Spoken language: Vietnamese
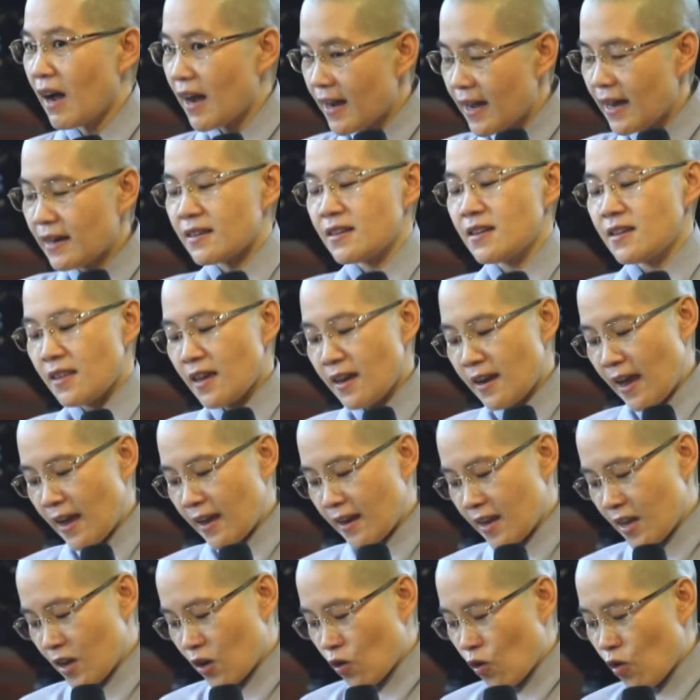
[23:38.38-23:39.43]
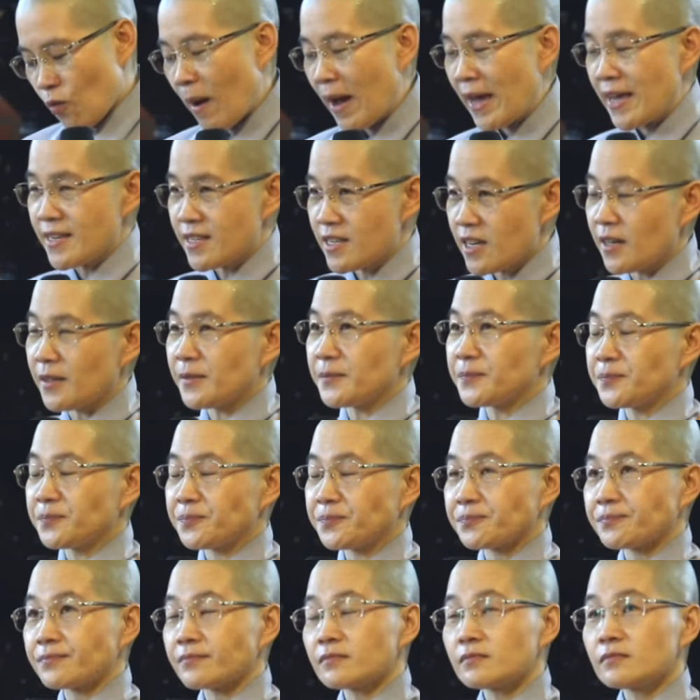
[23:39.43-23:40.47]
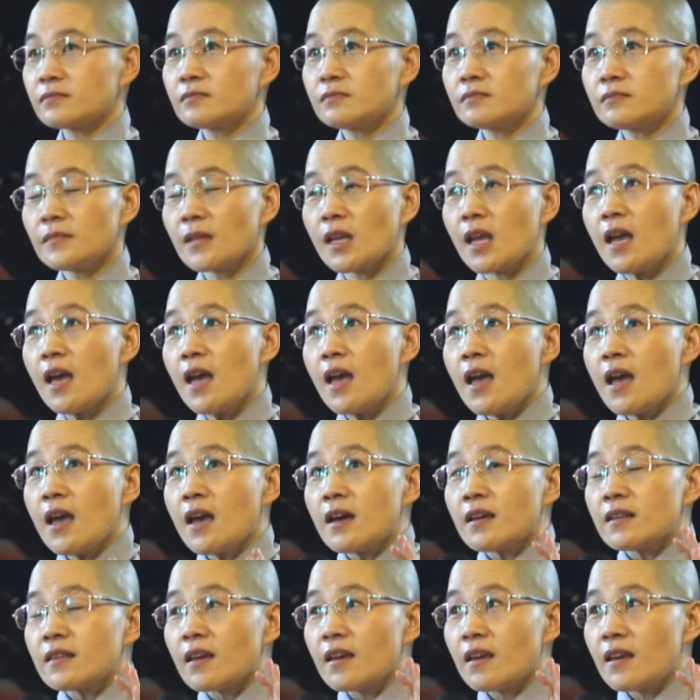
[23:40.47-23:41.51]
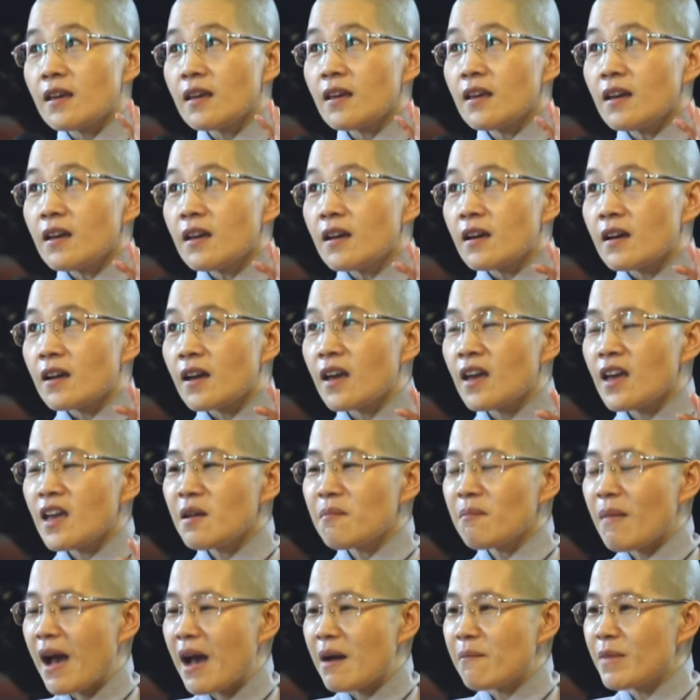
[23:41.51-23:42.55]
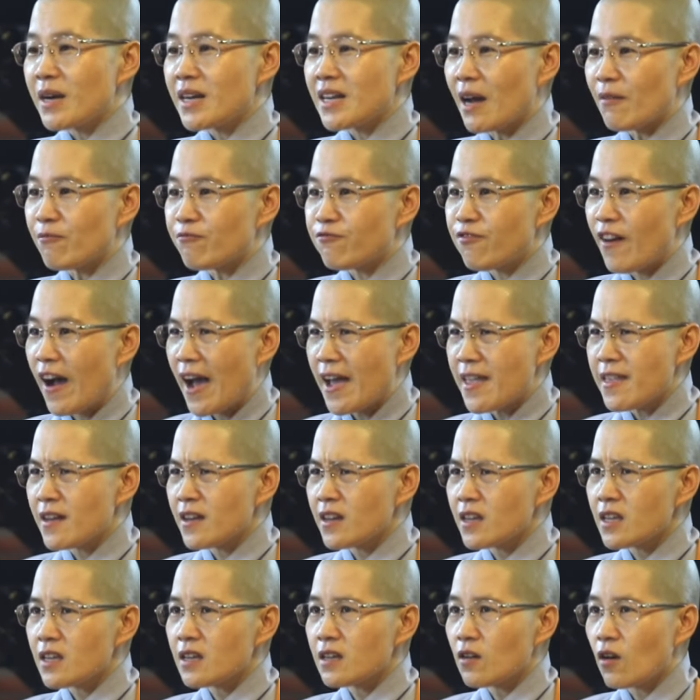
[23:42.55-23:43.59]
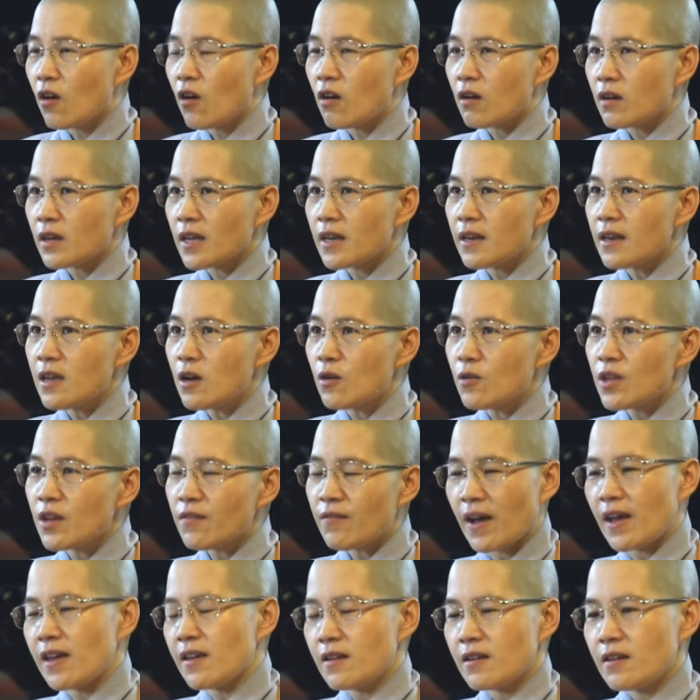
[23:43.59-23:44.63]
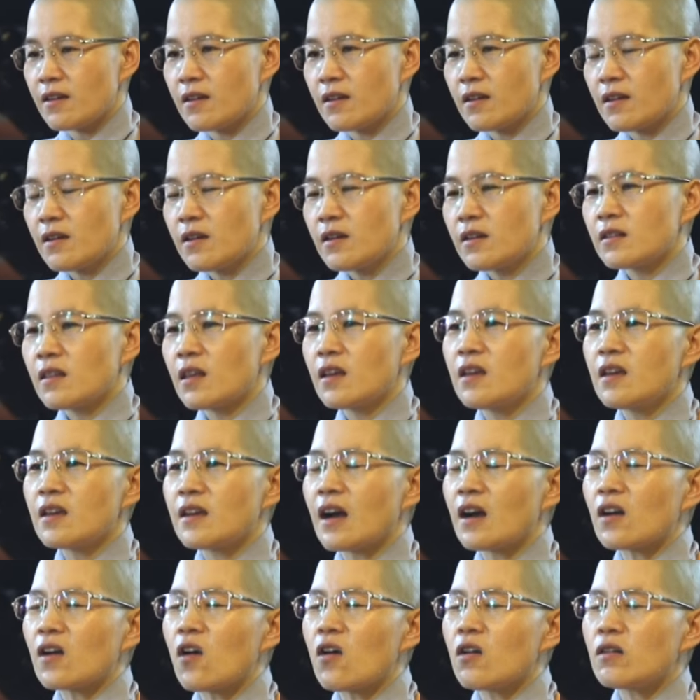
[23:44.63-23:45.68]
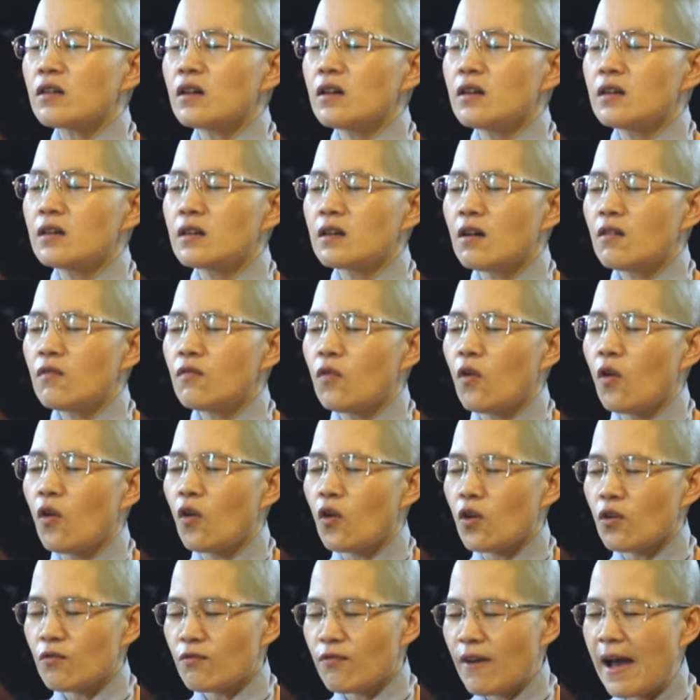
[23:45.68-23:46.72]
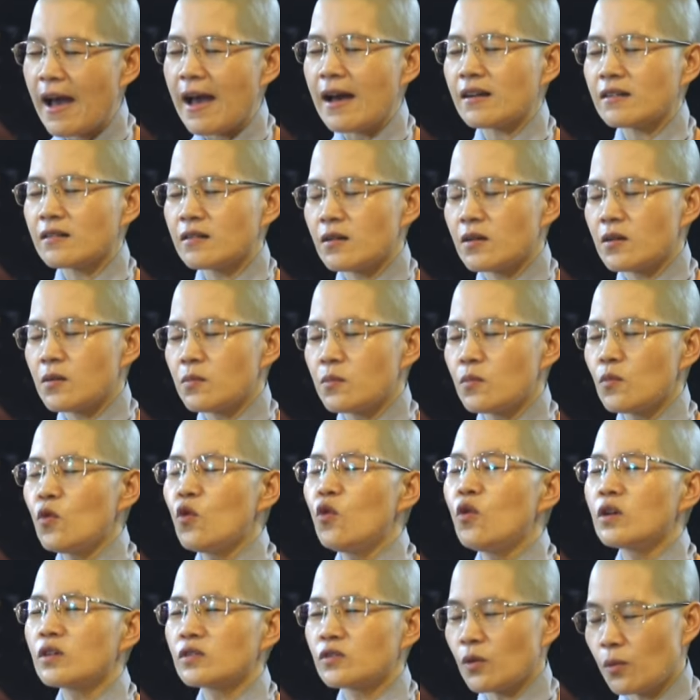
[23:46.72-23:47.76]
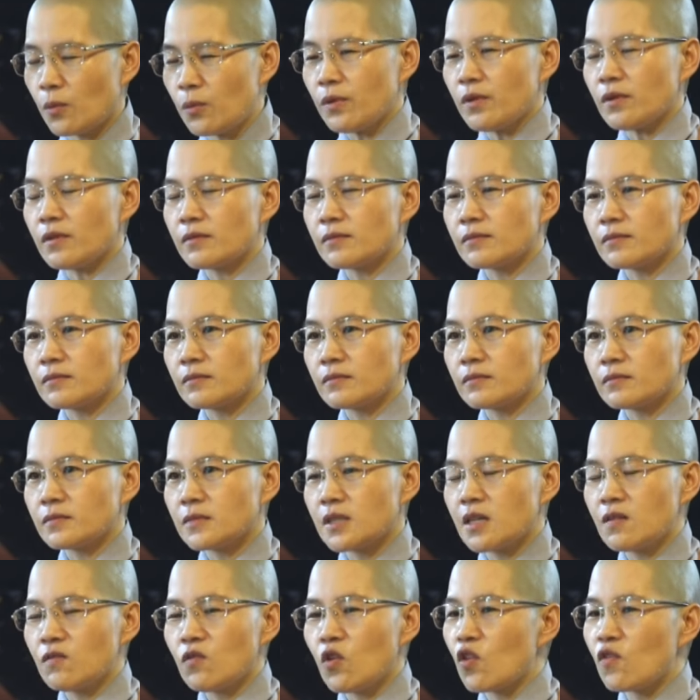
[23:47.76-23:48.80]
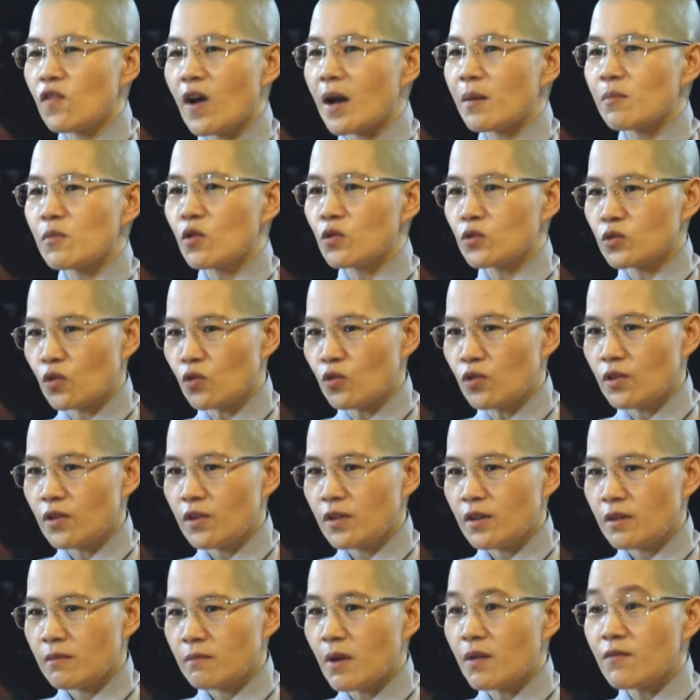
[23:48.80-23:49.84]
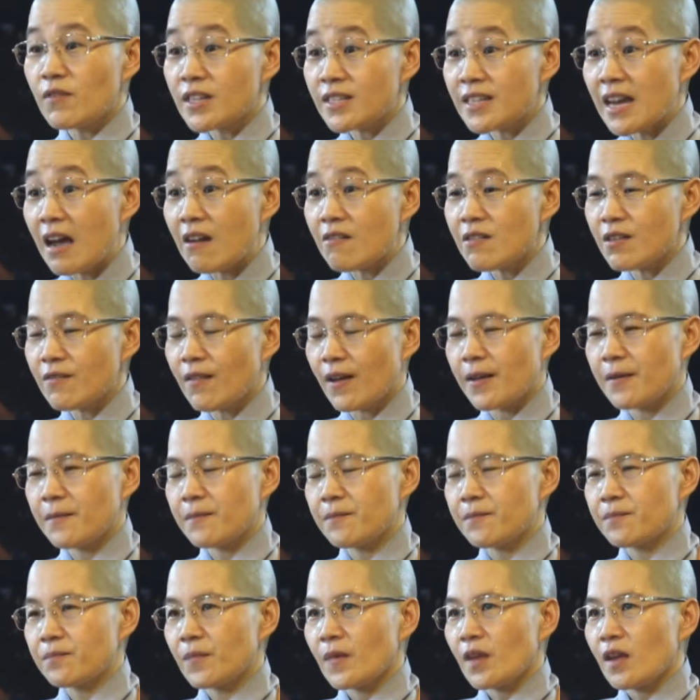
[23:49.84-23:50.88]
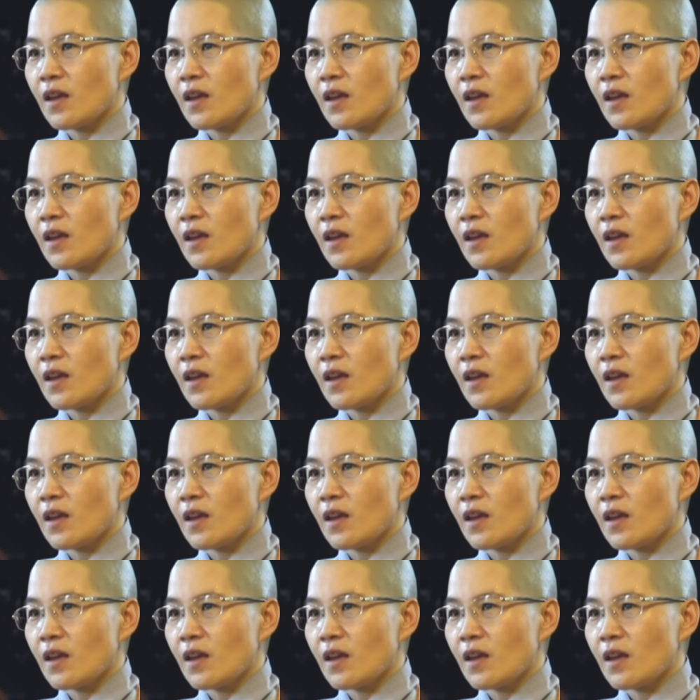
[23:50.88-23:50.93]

bằng cách như thế này để cô bày cho thì khi mà mình gặp phải những cái cái điều như vậy thì các con đừng có vội vàng buồn tuổi đừng vội vàng buồn tuổi bởi vì sao như vậy